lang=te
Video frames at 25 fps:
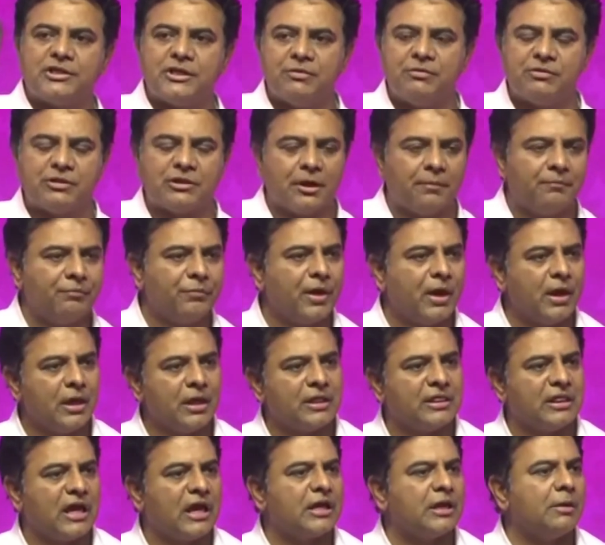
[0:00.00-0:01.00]
జీవితం
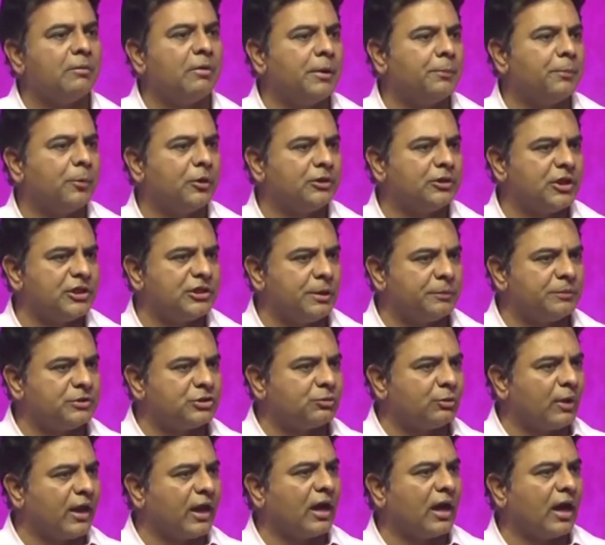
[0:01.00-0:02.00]
ధన్యమైపోయిందని చెప్పి
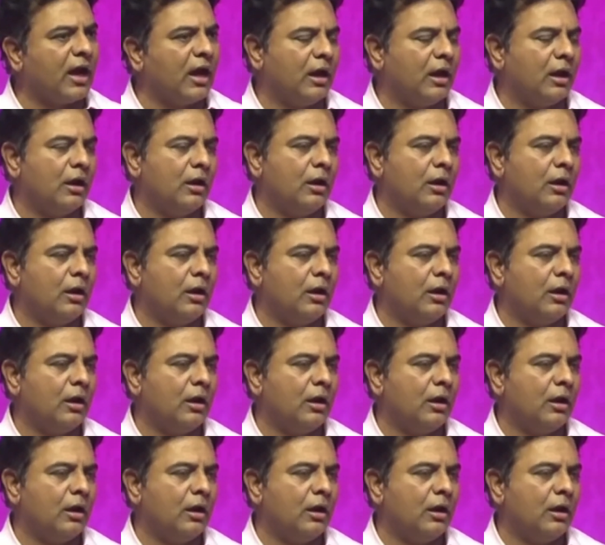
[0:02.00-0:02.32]
స్వయంగా